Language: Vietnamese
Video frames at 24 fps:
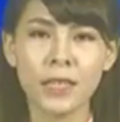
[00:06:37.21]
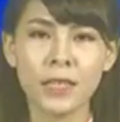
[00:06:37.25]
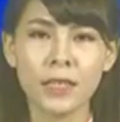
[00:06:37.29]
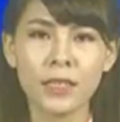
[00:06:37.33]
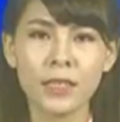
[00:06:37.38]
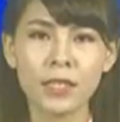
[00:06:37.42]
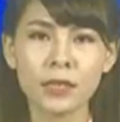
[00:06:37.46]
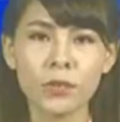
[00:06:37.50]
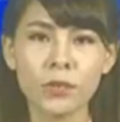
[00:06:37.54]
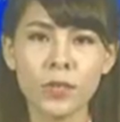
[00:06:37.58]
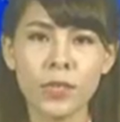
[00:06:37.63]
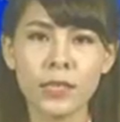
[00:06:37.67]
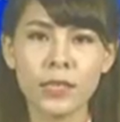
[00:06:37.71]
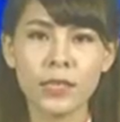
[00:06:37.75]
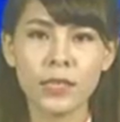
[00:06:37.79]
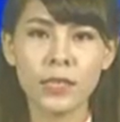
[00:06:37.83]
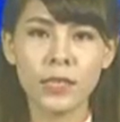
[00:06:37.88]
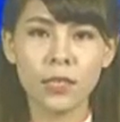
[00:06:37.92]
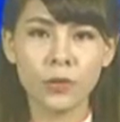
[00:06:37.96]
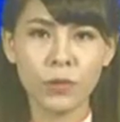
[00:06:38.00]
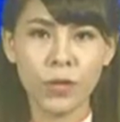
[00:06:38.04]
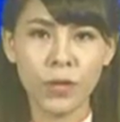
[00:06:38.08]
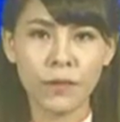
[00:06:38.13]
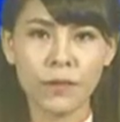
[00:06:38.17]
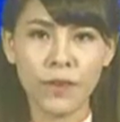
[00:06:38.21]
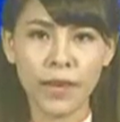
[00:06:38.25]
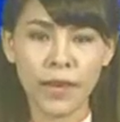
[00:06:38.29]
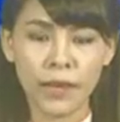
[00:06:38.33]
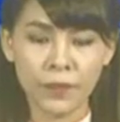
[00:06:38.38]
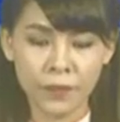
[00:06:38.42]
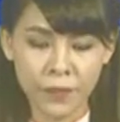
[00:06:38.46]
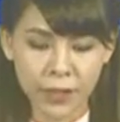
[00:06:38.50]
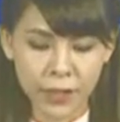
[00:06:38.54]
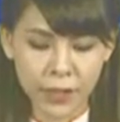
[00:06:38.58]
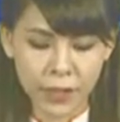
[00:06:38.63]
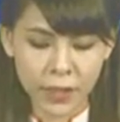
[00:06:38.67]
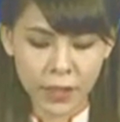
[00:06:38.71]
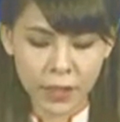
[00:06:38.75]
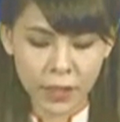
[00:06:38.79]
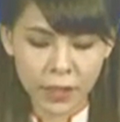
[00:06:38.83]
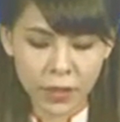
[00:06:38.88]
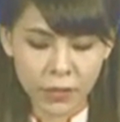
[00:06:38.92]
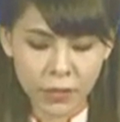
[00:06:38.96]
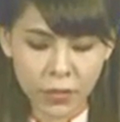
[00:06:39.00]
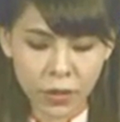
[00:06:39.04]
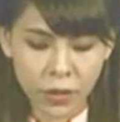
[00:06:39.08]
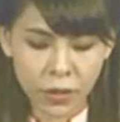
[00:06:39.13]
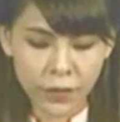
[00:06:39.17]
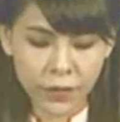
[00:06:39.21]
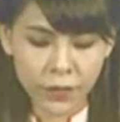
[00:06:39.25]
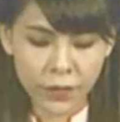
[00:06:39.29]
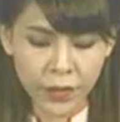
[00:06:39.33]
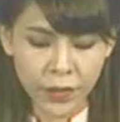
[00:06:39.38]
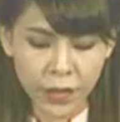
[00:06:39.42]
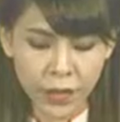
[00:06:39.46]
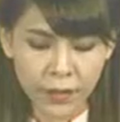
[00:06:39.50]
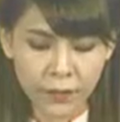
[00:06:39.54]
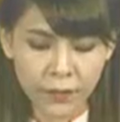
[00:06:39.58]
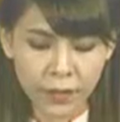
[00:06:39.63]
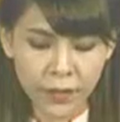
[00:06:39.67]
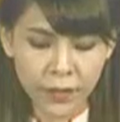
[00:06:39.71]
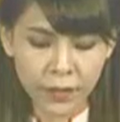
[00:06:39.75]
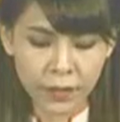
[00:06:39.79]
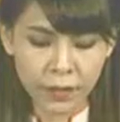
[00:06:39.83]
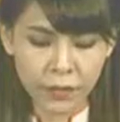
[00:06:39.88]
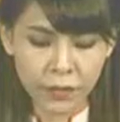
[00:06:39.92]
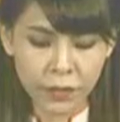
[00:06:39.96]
Trong tuần, Sở Nông nghiệp và Phát triển Nông thôn phối hợp với công